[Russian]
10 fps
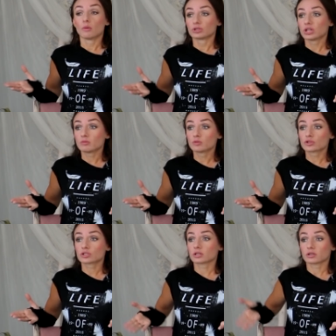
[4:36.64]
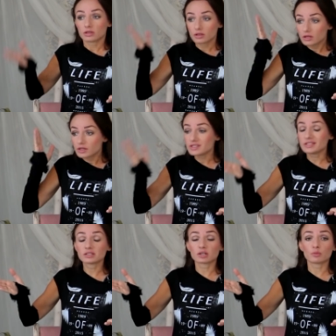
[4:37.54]
Потому что
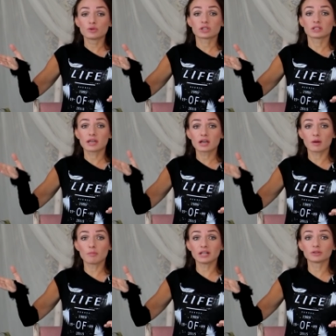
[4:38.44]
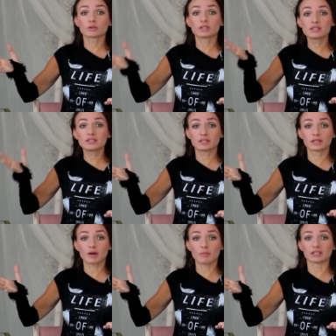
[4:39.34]
Зинка, пусть она и кабан, но она дикий
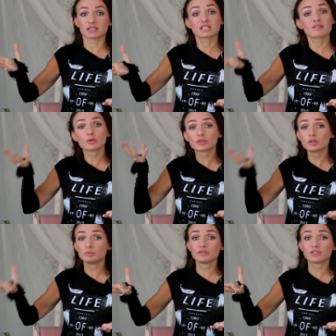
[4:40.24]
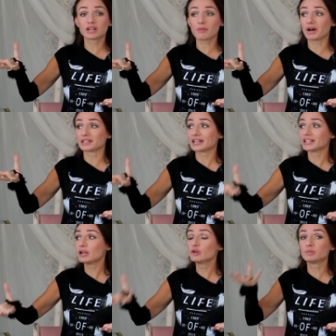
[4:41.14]
кабан, она свободолюбивый кабан,
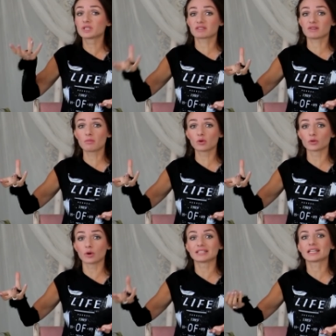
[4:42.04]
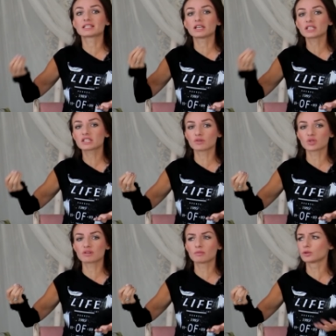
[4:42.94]
она любит свободу, она ценит свою
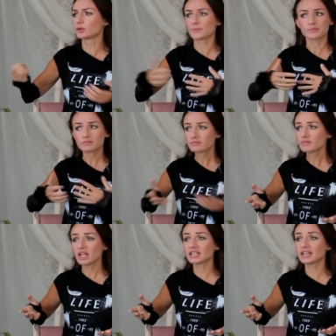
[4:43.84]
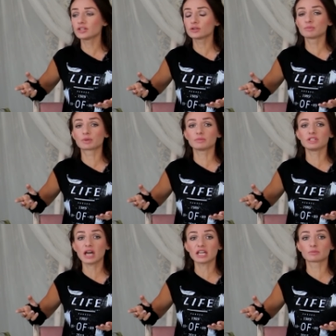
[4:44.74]
свободу, она ее не
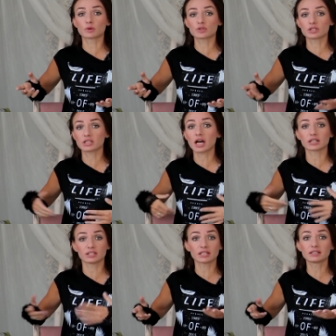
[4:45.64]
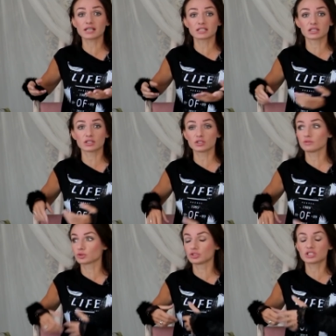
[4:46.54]
променяет просто так, не отдаст за,
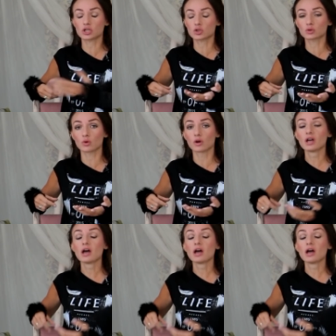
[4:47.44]
вот ни за что.